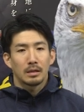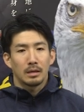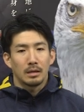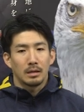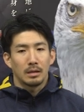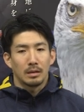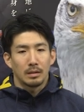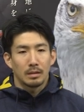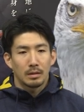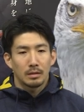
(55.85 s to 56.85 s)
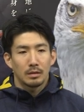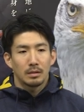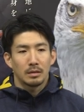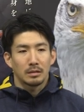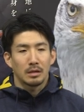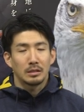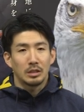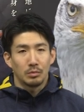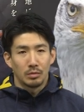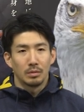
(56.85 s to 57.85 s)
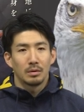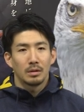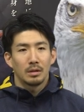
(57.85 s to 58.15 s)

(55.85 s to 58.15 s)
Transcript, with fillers: えー、ナショナルチームの